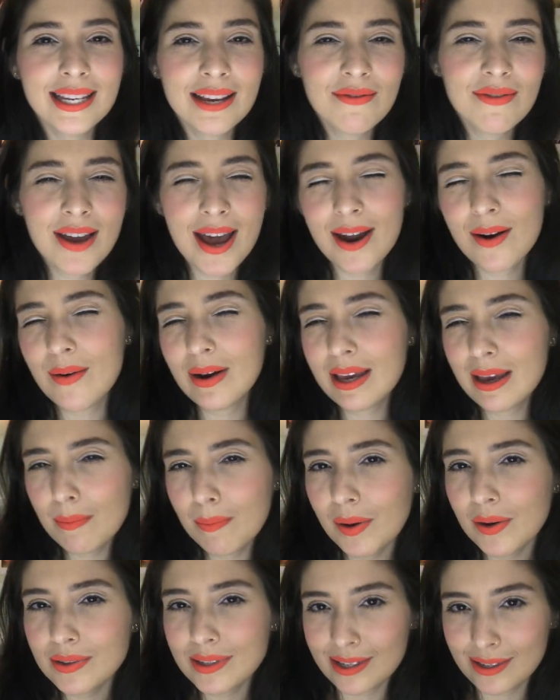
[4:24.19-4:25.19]
que vieram aqui
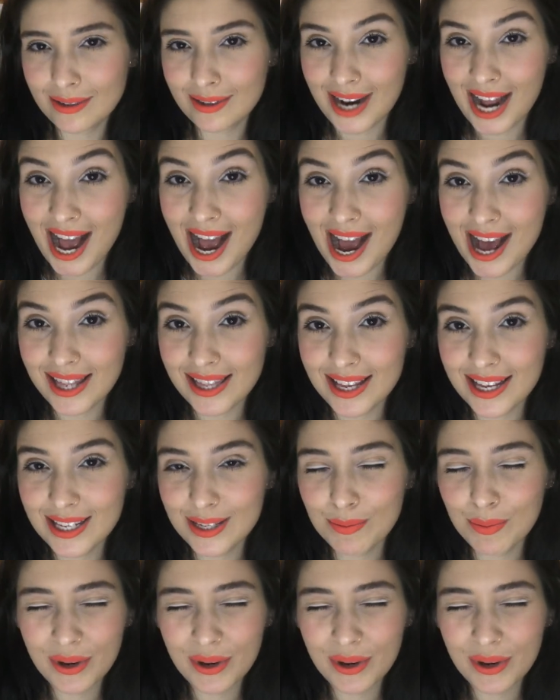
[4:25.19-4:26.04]
pelos Censuradas,